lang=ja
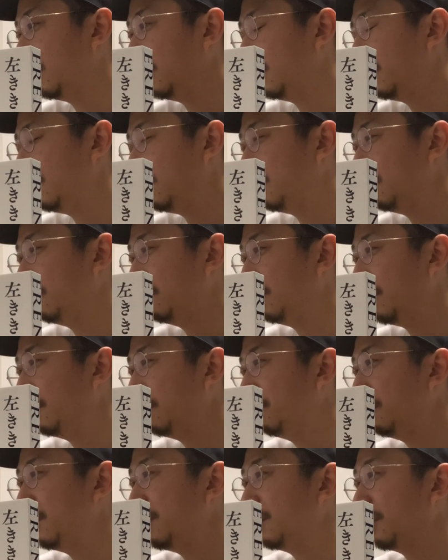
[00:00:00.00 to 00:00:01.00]
一応寝
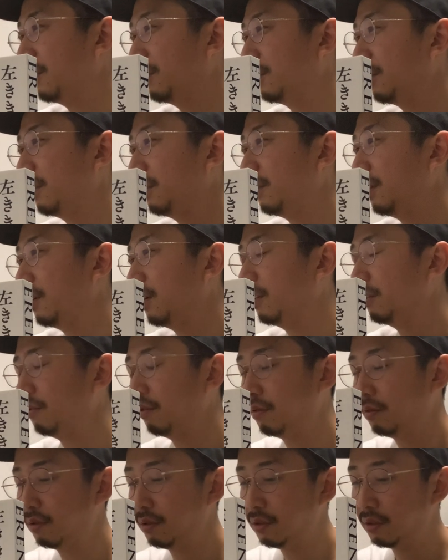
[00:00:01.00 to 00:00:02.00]
る前だったんで、あ
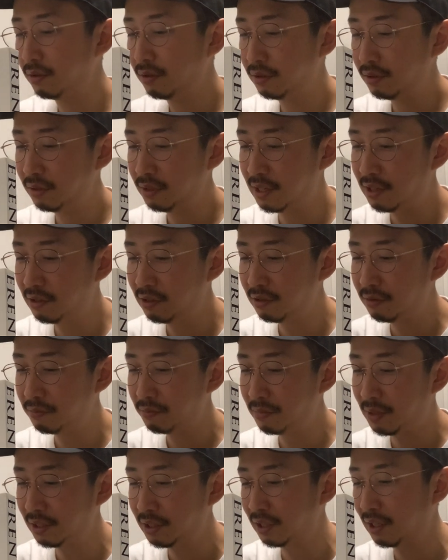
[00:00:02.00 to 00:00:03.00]
の、寝る
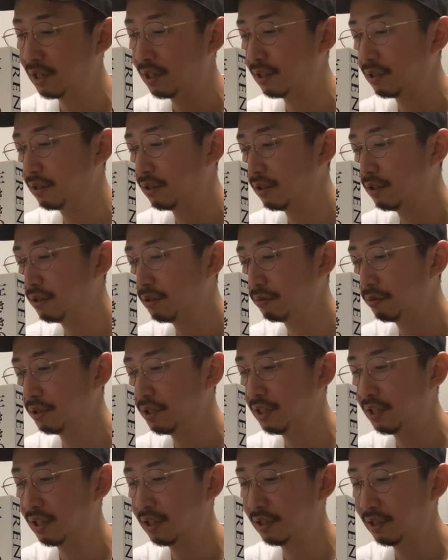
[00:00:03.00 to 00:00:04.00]
までがその
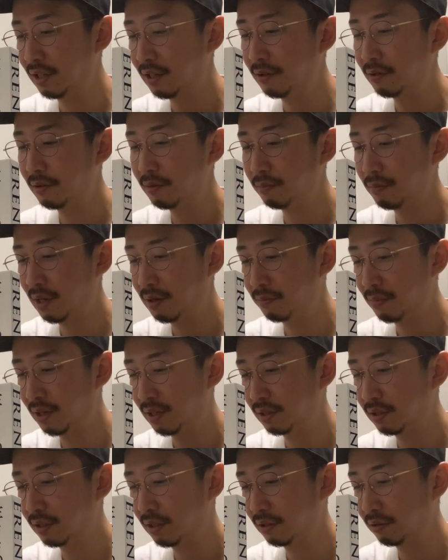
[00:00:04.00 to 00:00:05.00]
日なんで、まあ
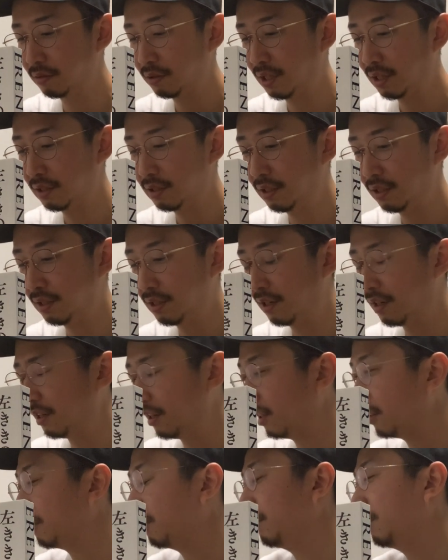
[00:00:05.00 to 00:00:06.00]
まあ、あの、達成したか
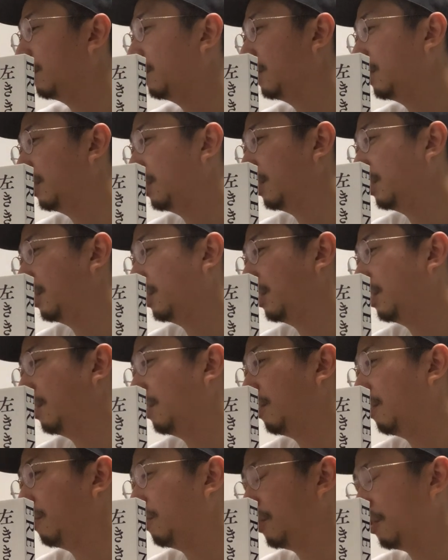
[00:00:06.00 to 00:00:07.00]
なと
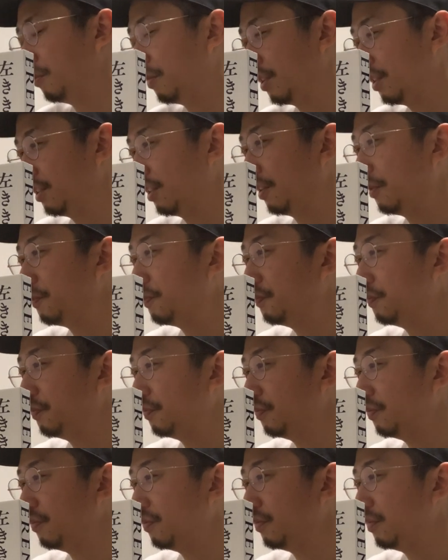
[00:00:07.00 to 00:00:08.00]
思いました。
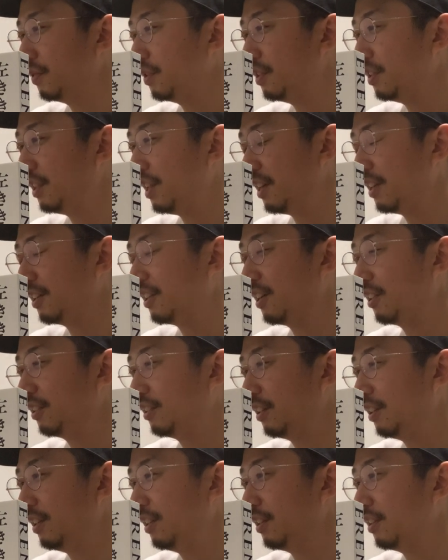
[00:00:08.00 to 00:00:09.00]
で、勝
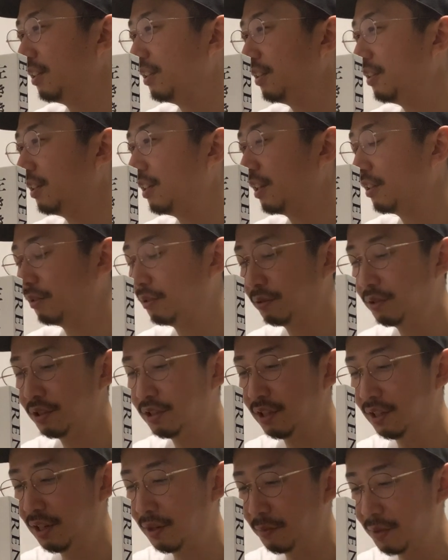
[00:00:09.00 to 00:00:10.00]
手に納得し
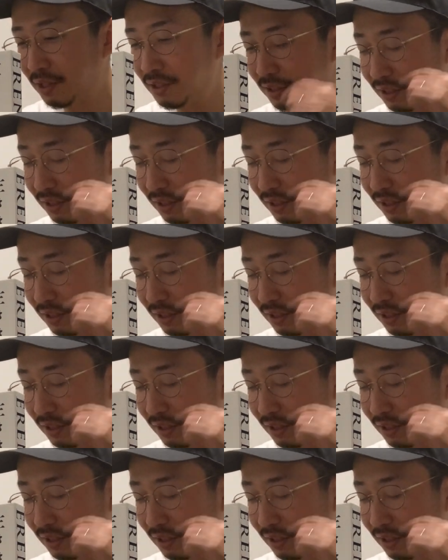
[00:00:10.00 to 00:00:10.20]
て寝まし